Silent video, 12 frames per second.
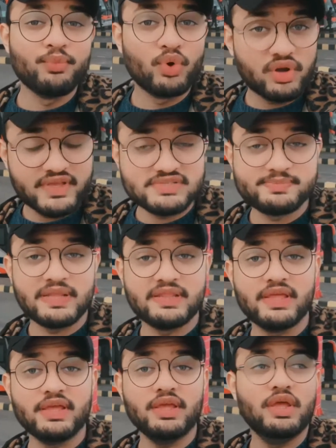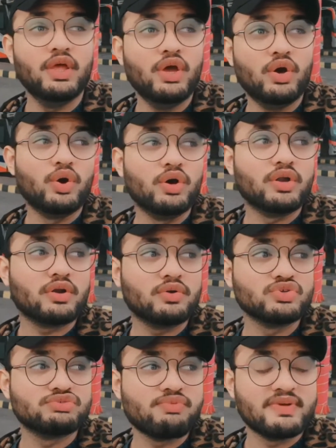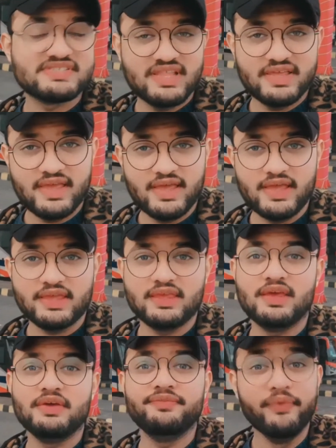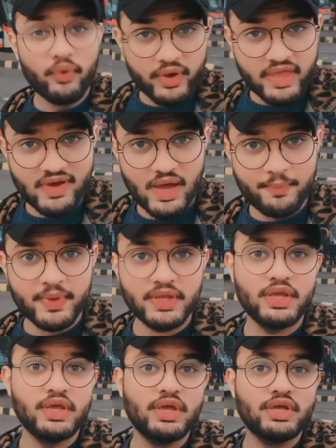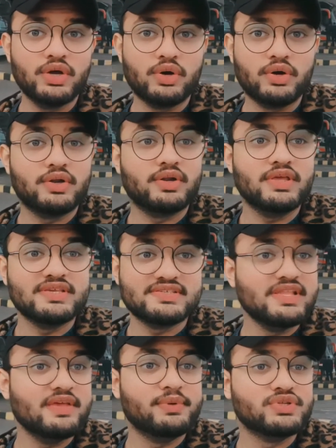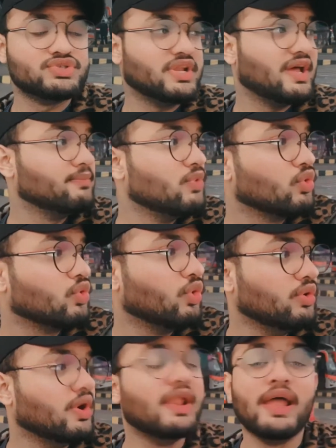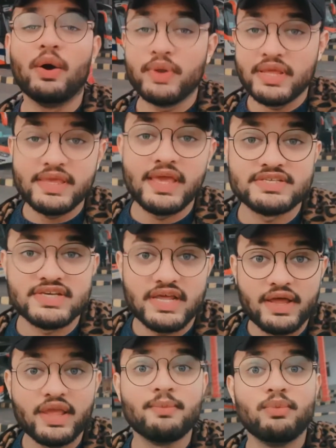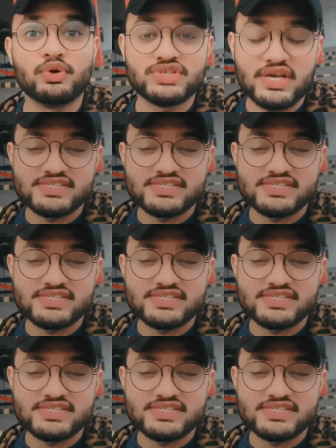मोटरवेज बंद है और उसमें मसला ये है कि फोग है वहाँ पे और इसलिए फिर जो है ना हम लोग को अलाउ नहीं किया जा रहा कि हम लोग जा